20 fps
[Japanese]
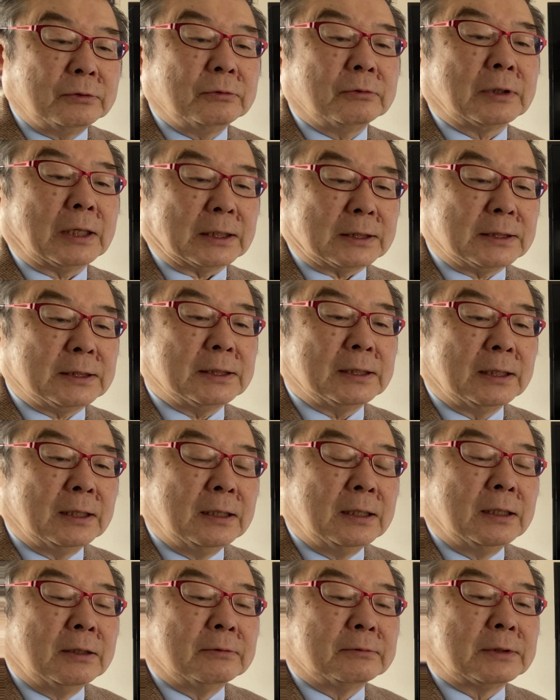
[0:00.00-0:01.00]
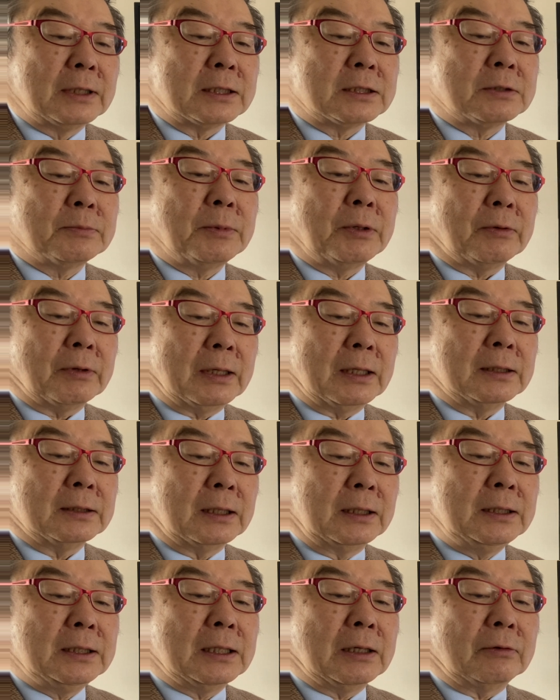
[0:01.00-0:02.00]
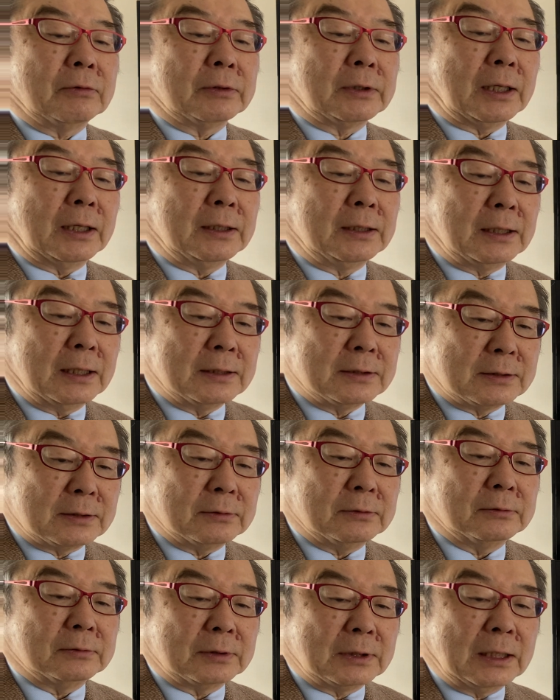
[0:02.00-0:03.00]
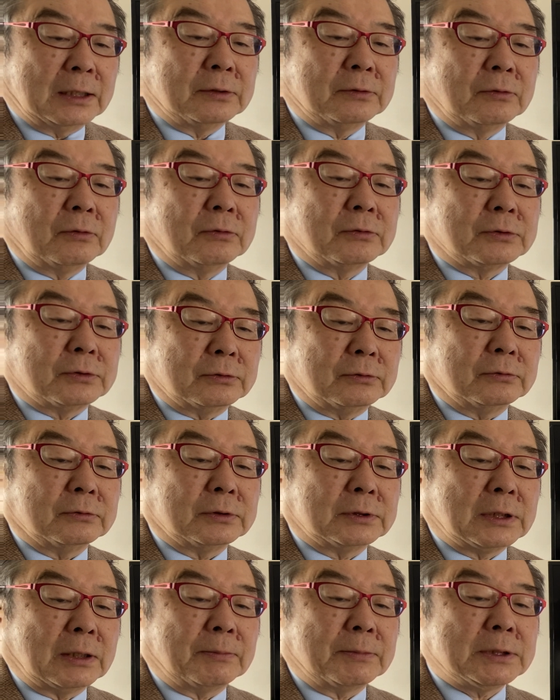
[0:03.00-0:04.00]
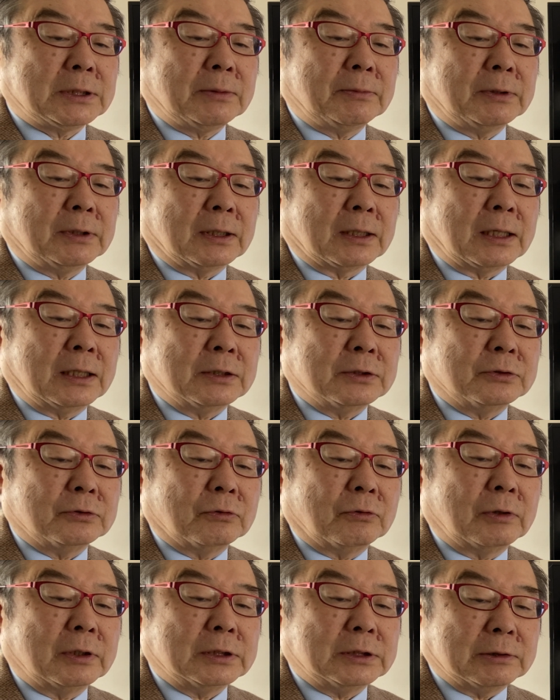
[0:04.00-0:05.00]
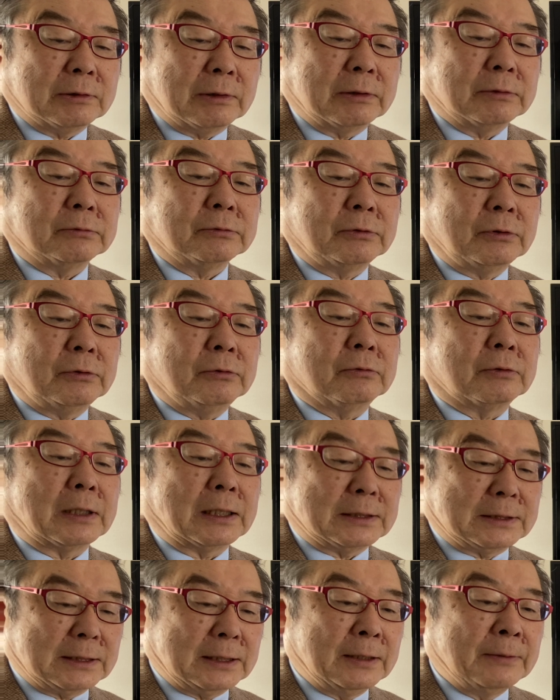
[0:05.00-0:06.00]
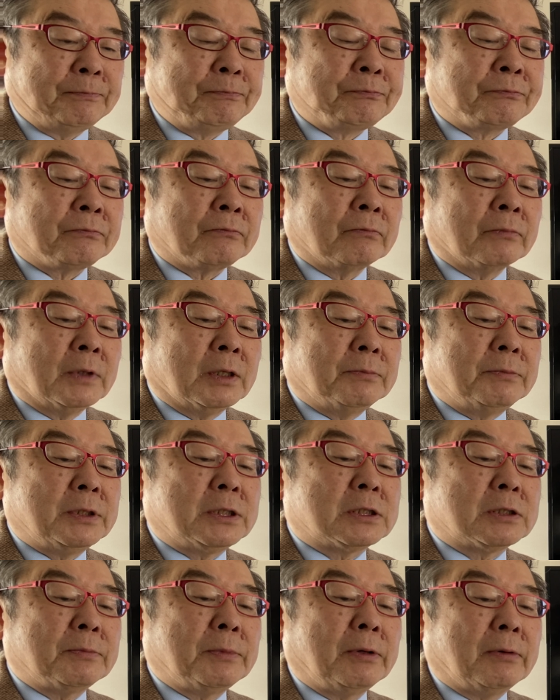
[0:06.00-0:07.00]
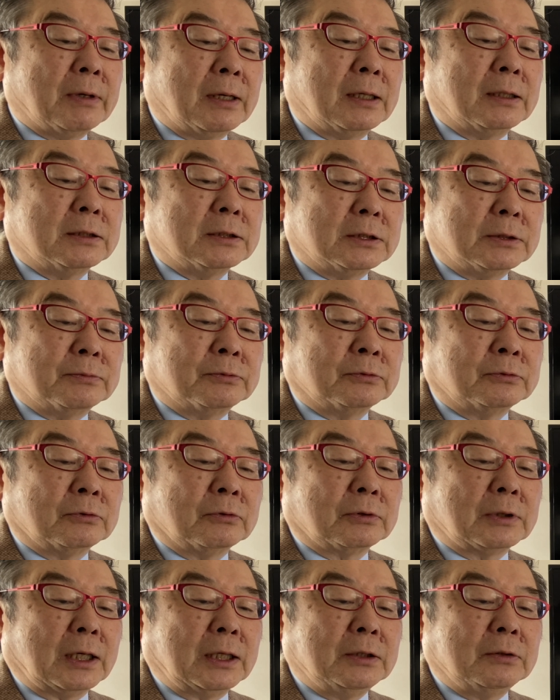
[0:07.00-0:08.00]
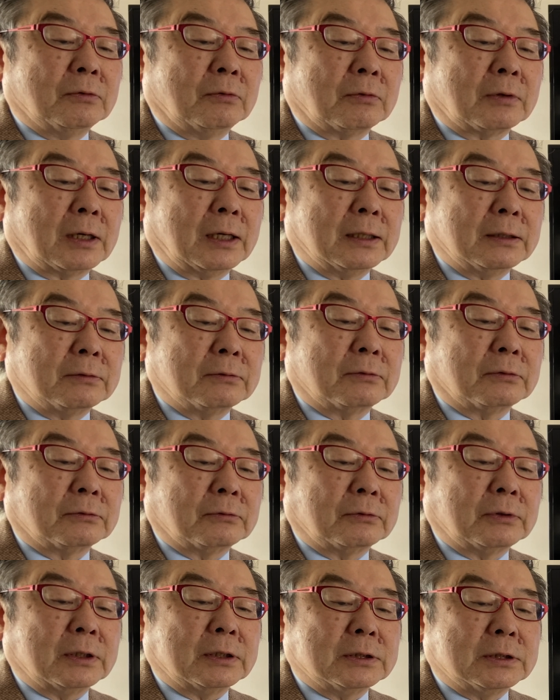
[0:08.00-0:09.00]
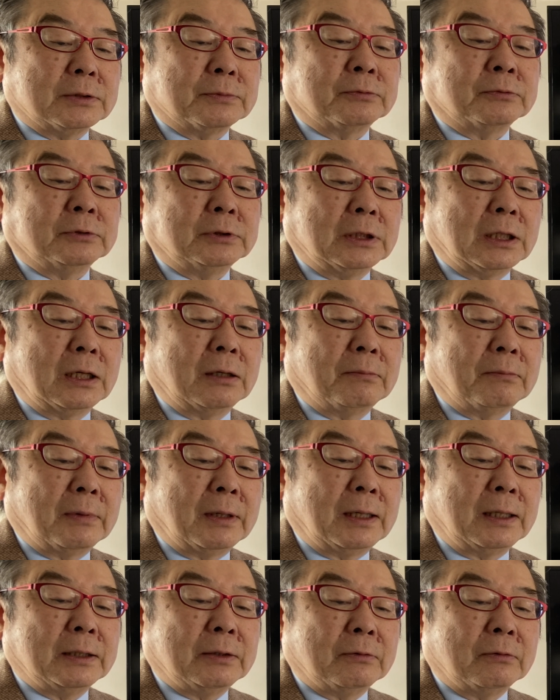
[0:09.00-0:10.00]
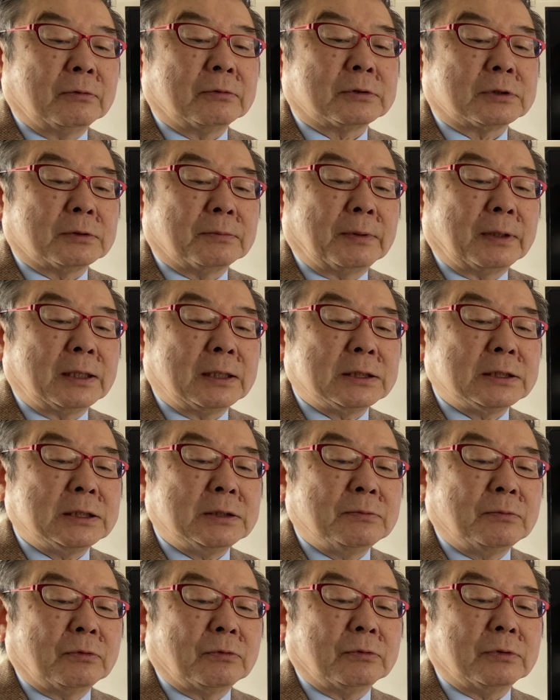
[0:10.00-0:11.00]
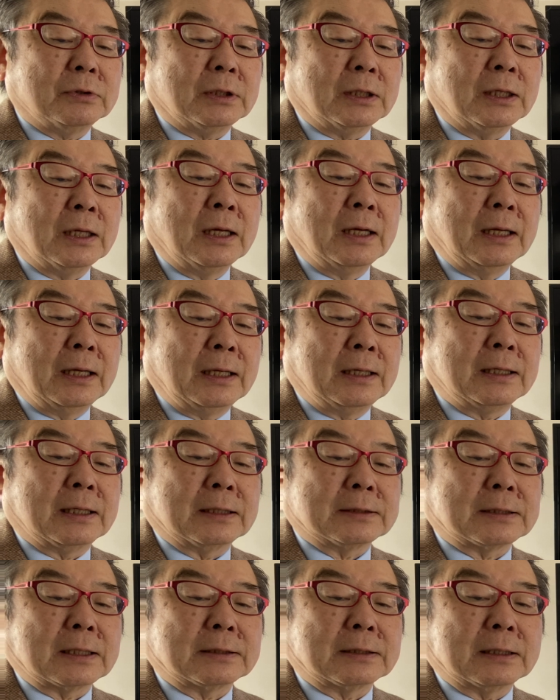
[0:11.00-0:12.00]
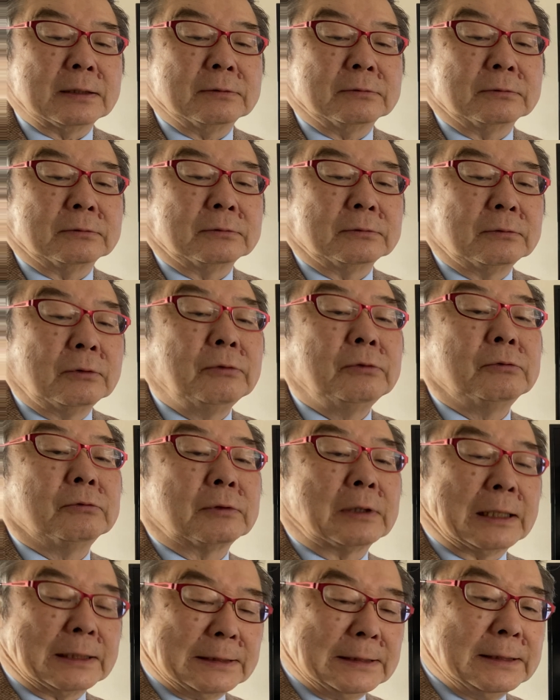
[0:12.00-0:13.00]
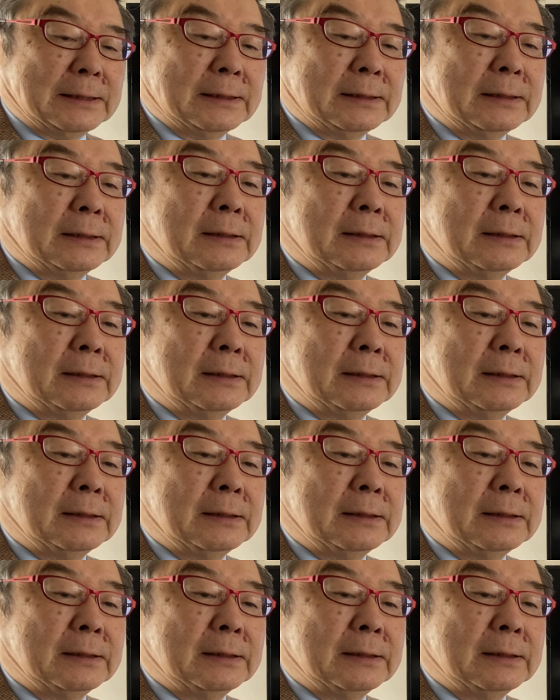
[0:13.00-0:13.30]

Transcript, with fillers: いう価値2つ目は何かを体験する感動するさまざまな感情を味わうという価値3つ目は自分の態度を変えることで自分や周りを素晴らしいものに変化させるという価値